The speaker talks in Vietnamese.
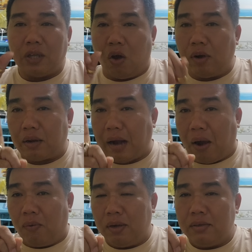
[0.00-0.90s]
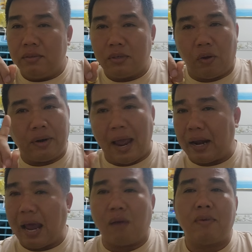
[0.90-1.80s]
sổ đợt đầu không
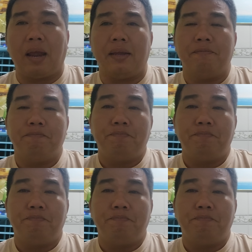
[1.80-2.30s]
gà đã không hay